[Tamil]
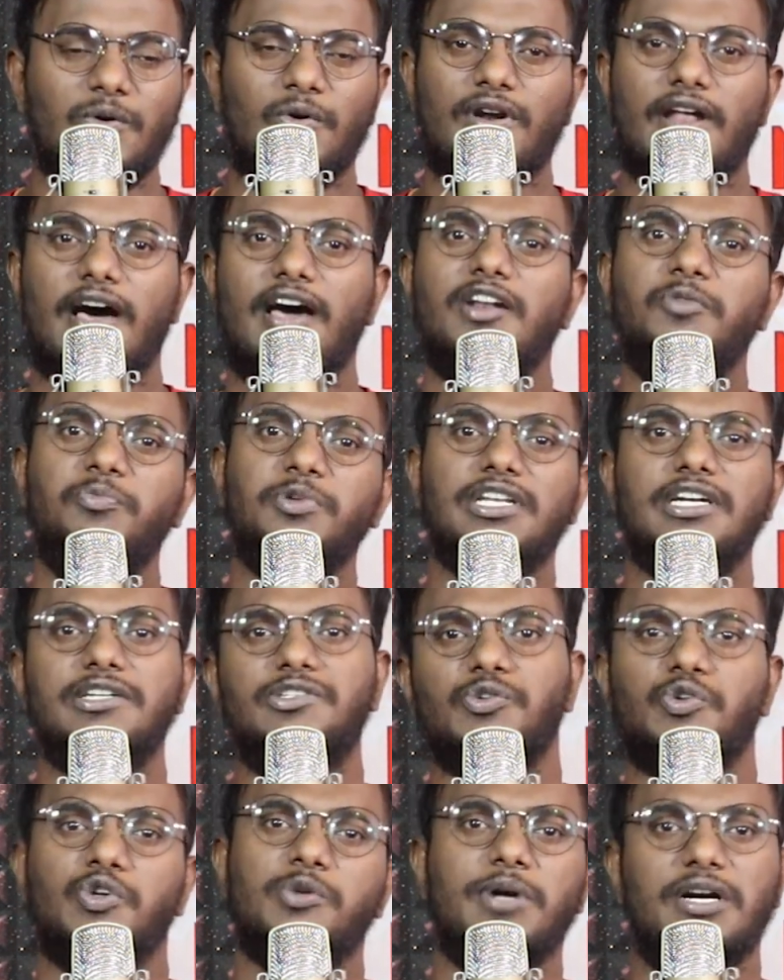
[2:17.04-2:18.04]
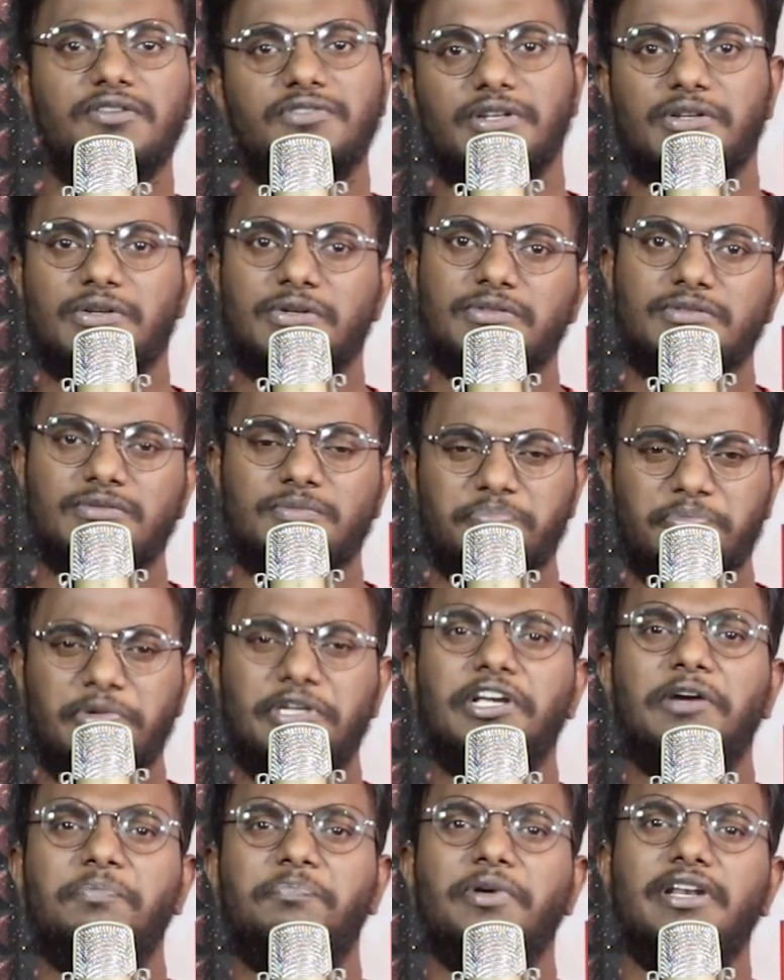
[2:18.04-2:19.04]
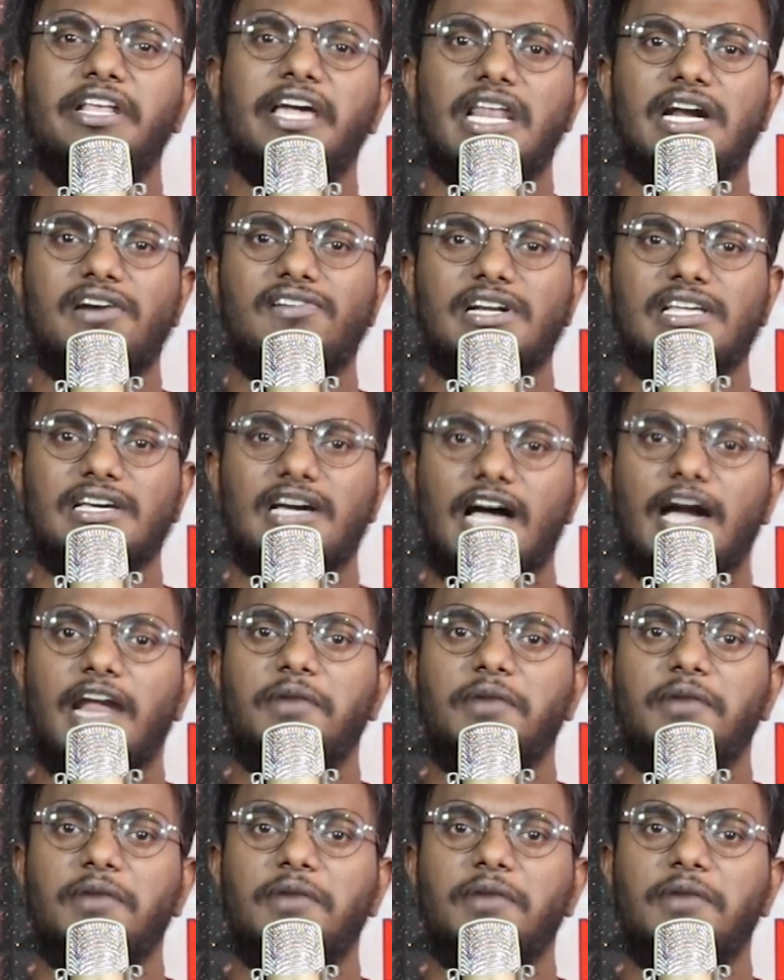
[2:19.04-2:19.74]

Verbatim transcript: ஒரு அறுபது லட்சம் ரூபா வரைக்கும் மிகப்பெரிய அளவில்